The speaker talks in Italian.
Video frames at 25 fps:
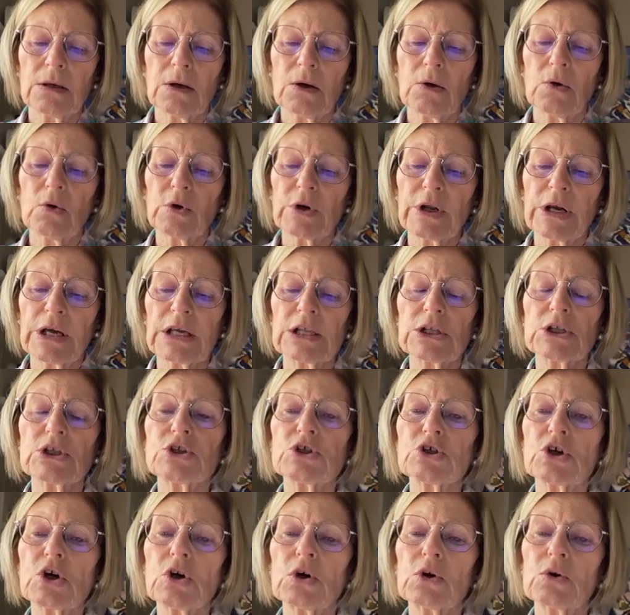Ora che il
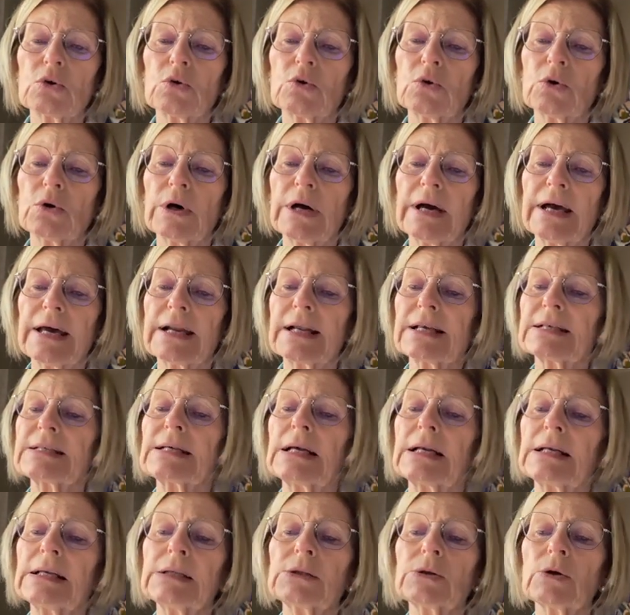gioco era
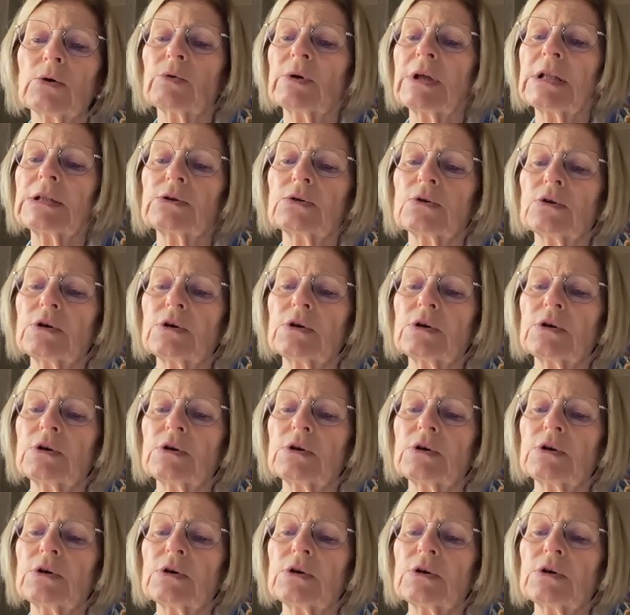salito a un altro